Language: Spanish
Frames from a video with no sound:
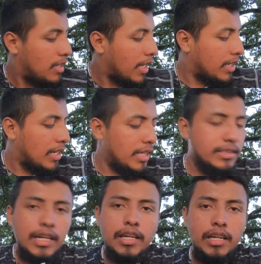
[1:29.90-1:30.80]
la
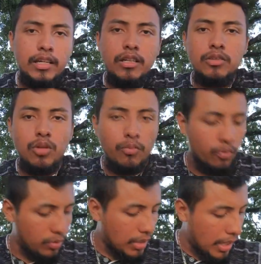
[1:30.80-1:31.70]
iglesia que Cristo ha
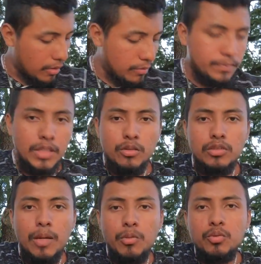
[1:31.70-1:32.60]
fundado. Y
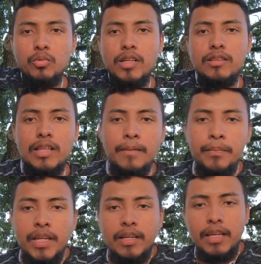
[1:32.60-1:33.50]
nos damos cuenta
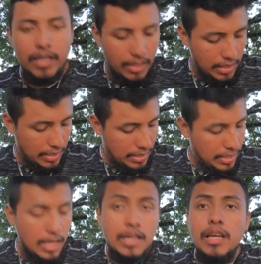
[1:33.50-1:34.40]
que
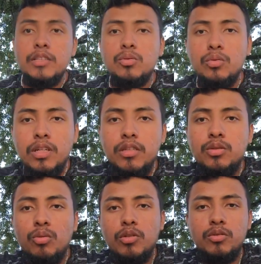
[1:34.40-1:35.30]

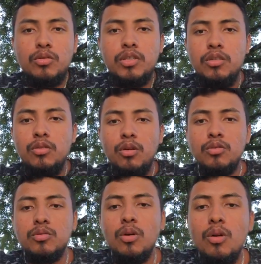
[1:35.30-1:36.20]
Jesucristo nuestro
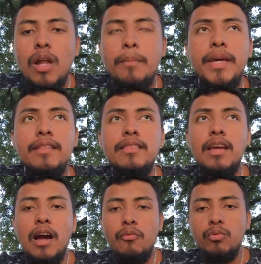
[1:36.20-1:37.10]
Señor
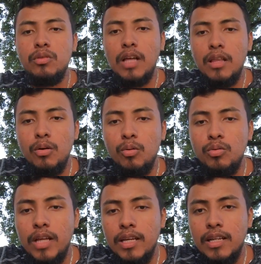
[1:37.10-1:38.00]
solamente ha fundado
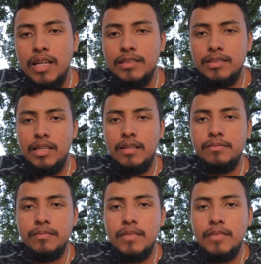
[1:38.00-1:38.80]
una iglesia